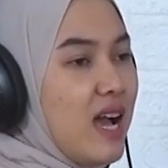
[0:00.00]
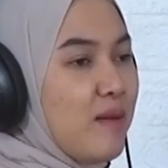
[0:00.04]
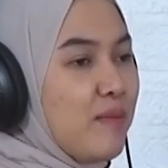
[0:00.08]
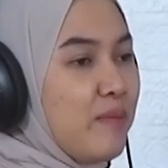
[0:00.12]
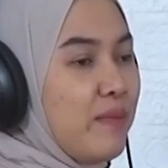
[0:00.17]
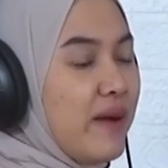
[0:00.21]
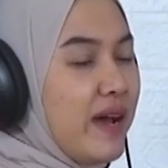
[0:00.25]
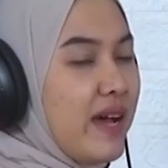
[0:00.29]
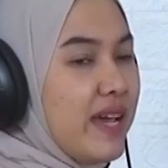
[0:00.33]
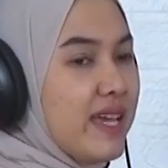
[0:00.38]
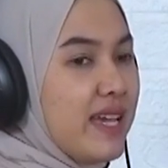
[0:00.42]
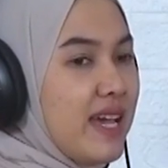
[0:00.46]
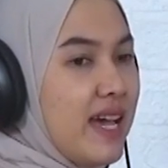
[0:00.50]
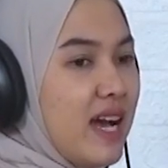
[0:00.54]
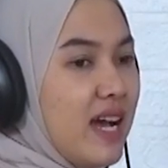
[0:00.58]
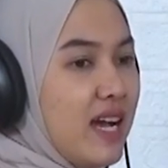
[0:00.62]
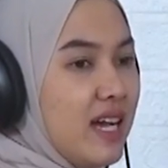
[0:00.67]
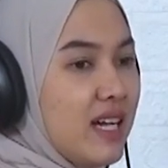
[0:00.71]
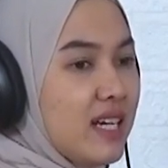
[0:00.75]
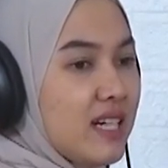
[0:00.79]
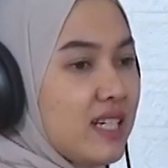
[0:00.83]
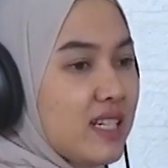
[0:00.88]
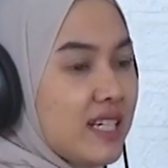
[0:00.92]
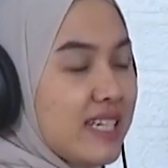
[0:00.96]
apa yang
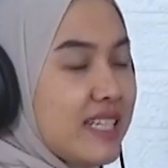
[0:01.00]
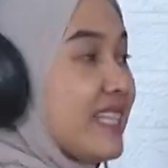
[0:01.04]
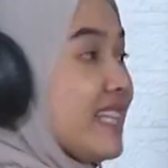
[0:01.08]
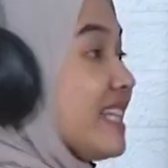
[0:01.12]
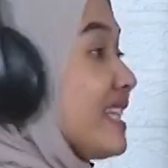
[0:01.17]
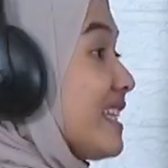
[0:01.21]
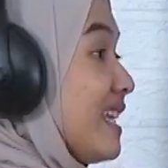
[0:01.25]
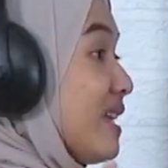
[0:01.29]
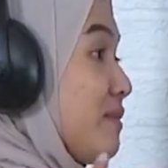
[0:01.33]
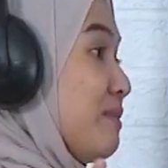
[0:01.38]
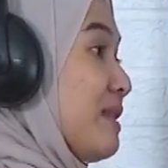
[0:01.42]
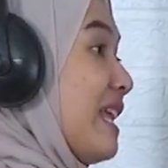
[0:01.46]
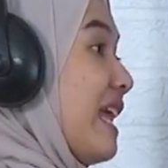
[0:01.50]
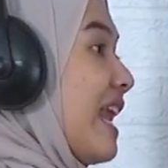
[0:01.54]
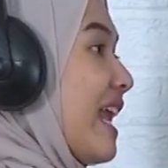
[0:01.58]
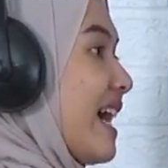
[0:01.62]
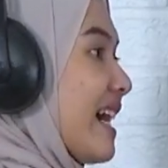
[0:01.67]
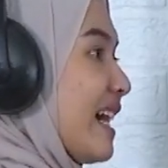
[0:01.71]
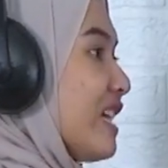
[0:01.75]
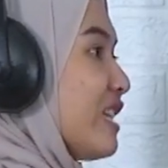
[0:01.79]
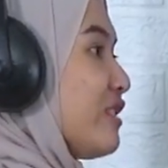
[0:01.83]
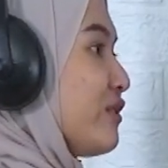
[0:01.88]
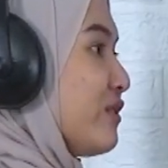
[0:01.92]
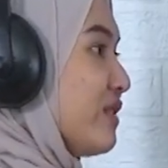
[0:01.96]
kita tidak
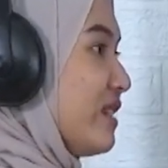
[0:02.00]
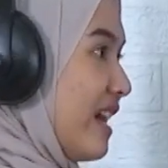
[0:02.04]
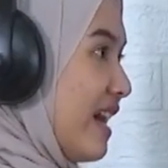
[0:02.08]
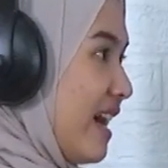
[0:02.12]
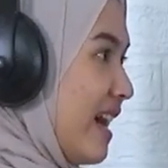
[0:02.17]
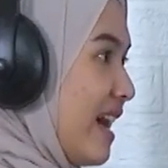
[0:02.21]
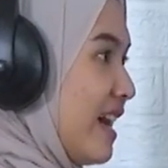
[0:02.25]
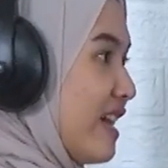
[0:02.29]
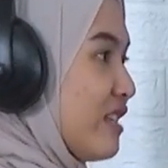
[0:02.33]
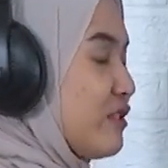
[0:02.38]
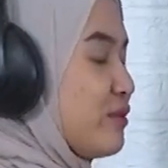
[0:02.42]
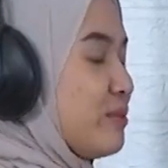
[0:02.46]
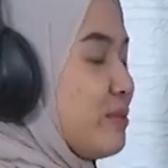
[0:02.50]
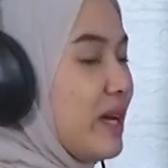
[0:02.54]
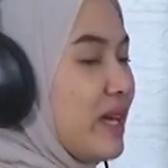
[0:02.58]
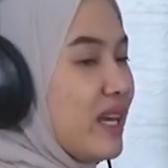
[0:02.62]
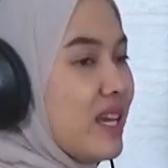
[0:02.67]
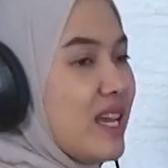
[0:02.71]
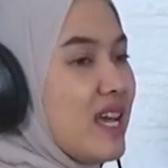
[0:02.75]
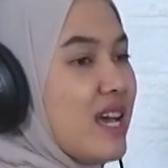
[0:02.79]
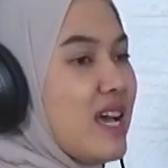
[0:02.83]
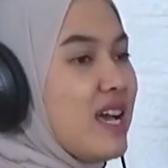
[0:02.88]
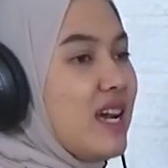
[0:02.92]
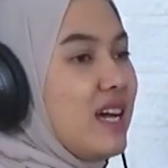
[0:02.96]
menyalahkan juga,
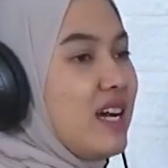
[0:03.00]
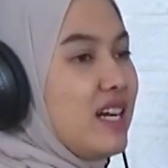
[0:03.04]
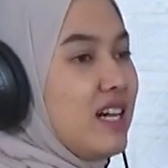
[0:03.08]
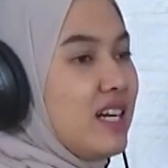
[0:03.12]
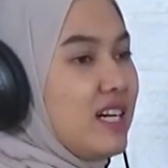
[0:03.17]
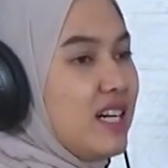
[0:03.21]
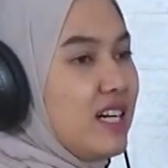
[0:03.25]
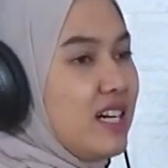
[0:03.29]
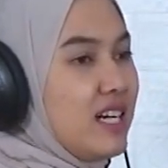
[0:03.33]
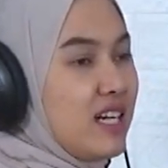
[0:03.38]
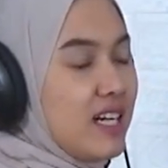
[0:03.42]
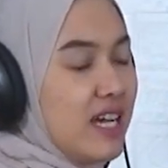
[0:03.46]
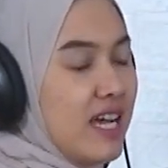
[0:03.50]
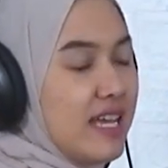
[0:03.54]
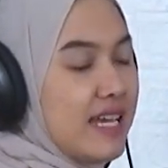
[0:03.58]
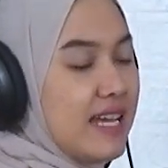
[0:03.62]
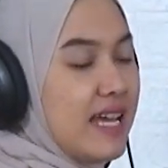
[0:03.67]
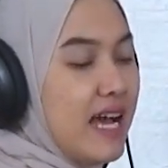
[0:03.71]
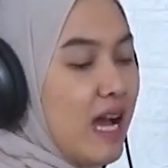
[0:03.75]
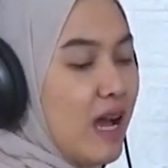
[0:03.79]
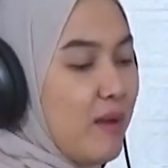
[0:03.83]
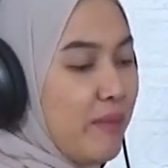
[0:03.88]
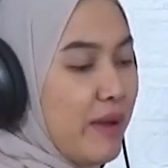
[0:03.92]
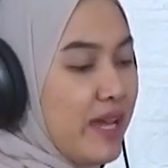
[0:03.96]
cuman eh,
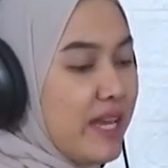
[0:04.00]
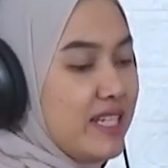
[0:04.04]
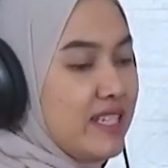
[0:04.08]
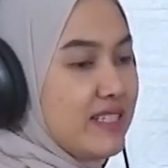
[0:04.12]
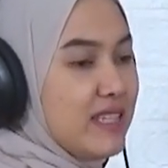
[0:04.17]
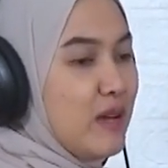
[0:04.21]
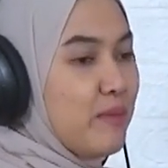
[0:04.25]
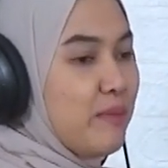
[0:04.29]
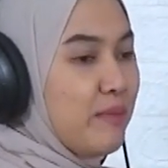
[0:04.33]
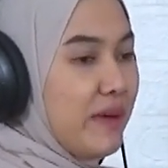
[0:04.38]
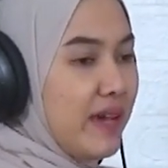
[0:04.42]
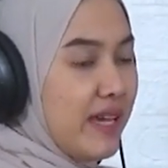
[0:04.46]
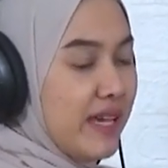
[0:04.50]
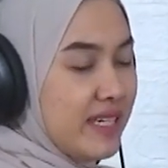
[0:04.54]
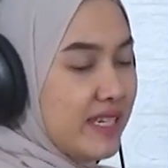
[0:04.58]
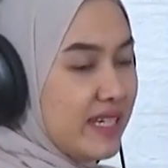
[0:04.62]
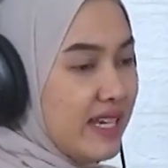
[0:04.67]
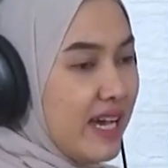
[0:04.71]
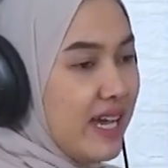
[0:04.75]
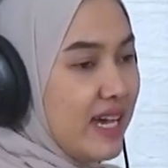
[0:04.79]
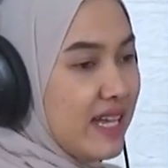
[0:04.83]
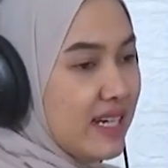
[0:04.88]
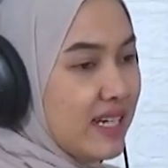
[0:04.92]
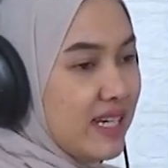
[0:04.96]
kadang apa yang
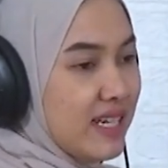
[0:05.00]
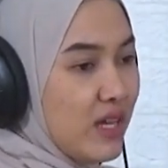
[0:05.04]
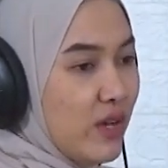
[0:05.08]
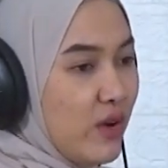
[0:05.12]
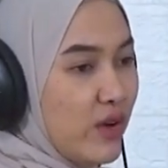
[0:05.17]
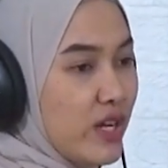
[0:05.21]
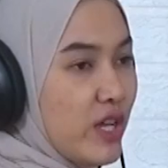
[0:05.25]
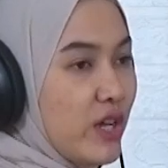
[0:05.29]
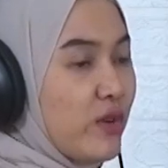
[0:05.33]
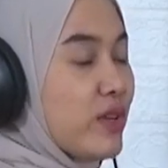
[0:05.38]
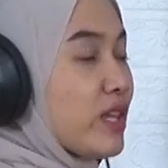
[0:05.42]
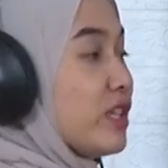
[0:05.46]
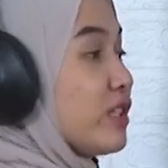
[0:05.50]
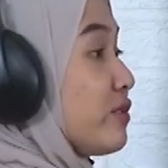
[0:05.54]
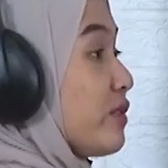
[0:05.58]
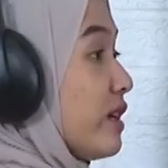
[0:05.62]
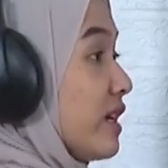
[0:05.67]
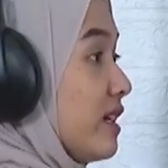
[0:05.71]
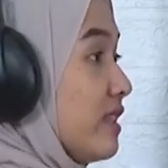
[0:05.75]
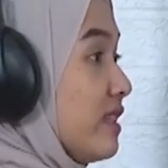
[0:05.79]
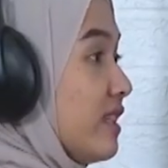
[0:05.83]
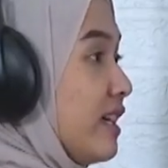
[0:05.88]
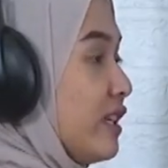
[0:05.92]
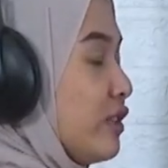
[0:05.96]
disampaikan orang-orang
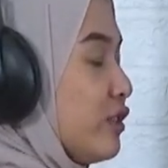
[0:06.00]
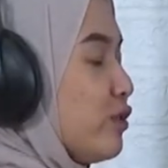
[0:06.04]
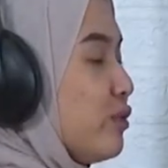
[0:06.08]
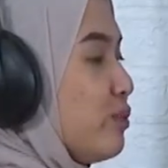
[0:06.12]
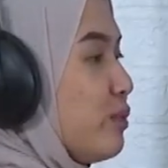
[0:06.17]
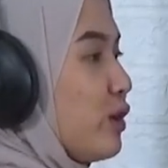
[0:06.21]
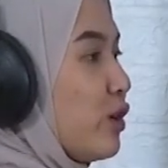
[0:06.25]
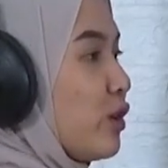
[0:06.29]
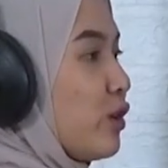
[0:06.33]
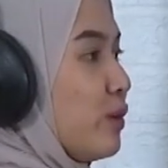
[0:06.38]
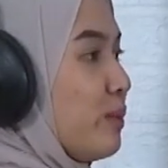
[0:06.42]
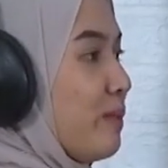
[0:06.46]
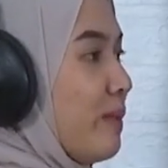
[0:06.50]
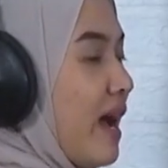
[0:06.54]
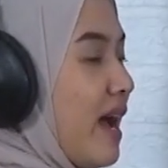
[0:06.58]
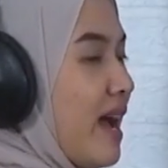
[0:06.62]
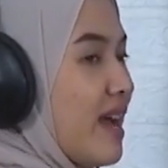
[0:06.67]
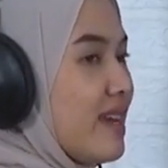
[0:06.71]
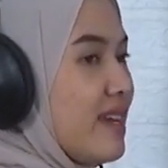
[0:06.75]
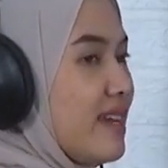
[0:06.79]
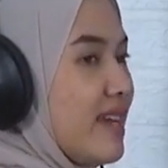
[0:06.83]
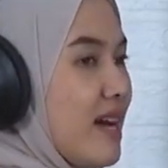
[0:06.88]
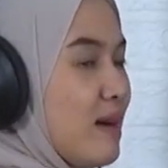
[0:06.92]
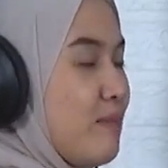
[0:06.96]
tua kita itu belum
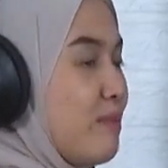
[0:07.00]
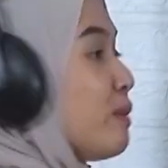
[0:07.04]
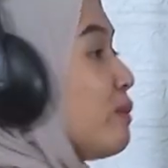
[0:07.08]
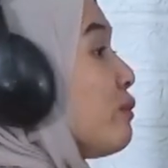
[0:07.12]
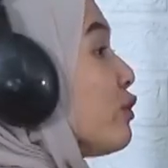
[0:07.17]
ada